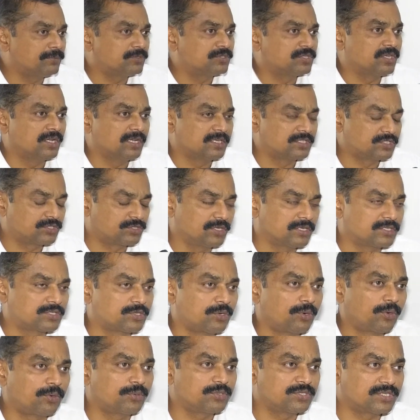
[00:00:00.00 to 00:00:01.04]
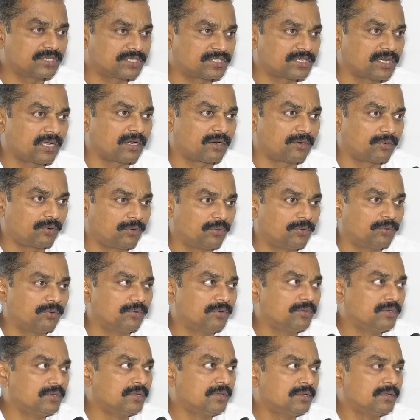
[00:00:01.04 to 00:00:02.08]
చెప్పి చేసినోడు శిక్షారోడు
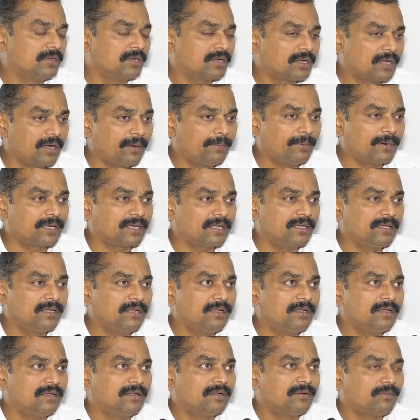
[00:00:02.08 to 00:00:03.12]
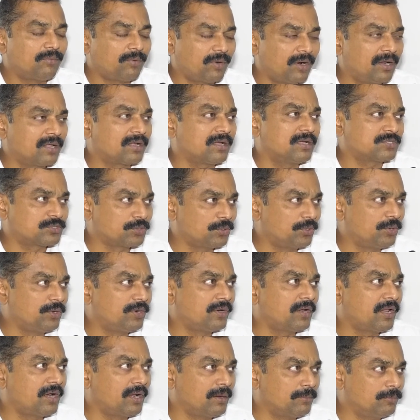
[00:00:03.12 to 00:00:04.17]
కాబట్టి వాళ్ళకి ఆ సోయి
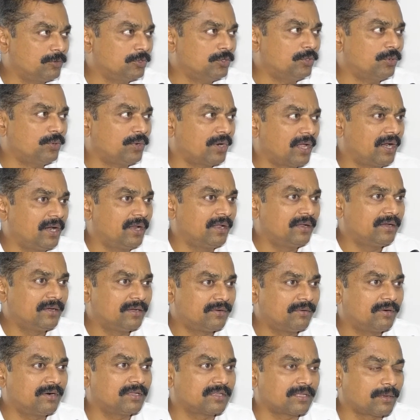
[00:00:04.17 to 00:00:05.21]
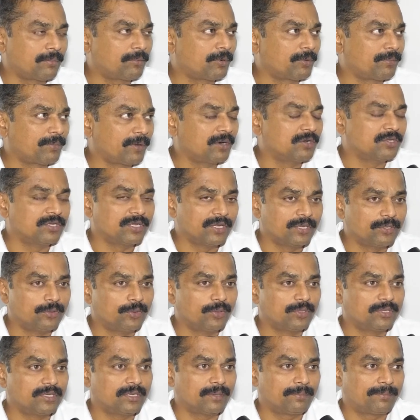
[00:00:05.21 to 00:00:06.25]
ఉండాలి ఆ బుద్ధి ఉండాలి ఇటువంటి తప్పుడు పనులు
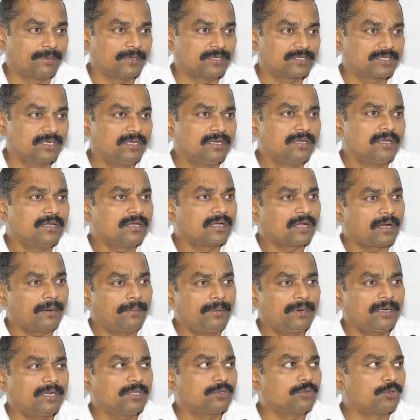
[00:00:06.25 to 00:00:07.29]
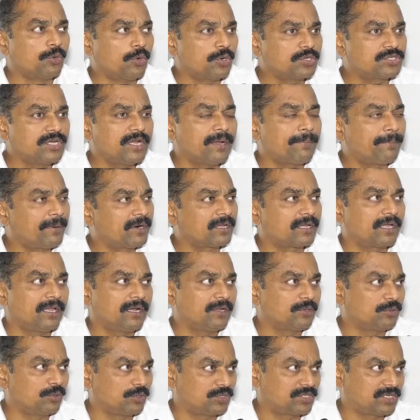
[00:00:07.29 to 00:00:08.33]
చేయొద్దు అని చెప్పేసి కాబట్టి దోషి
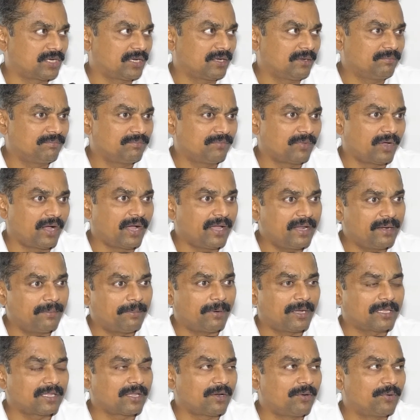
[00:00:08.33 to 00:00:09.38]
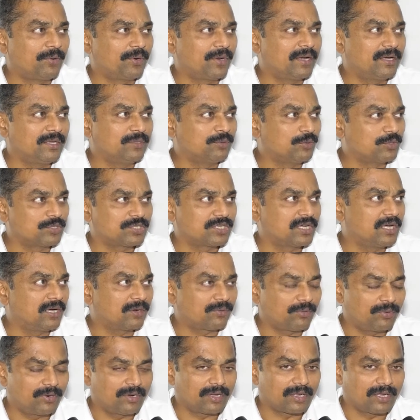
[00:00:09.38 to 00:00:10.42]
ఎప్పటికైనా దోషే ఆయన బాధలు ఉండని దోషి
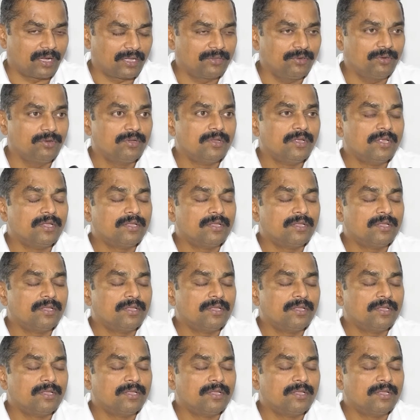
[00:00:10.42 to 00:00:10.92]
కాకుండా కాదు